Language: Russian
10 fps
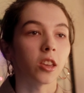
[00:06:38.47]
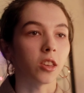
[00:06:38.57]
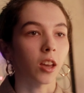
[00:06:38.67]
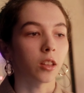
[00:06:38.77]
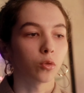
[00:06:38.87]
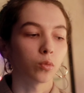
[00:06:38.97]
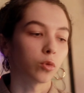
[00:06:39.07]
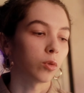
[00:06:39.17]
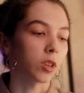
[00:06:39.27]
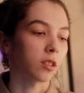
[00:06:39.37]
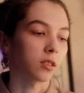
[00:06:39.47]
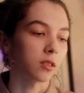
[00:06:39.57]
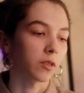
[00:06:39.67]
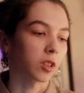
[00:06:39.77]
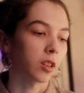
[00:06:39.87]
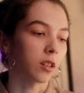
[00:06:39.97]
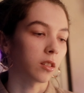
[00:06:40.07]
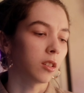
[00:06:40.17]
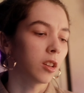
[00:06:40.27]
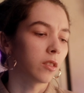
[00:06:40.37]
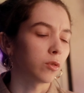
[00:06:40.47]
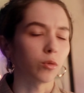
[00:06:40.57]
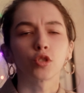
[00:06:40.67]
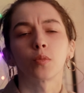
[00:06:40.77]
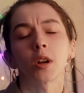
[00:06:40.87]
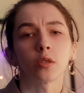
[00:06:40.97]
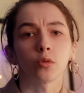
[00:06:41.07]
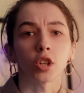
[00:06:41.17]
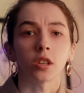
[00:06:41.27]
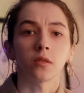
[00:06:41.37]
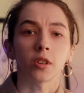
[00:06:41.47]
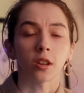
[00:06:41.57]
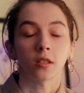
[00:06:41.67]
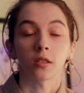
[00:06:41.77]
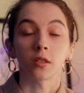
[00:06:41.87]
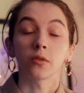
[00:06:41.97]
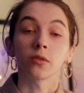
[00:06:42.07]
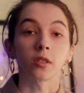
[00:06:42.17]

И я думаю, я назвала всего лишь малую часть вариантов,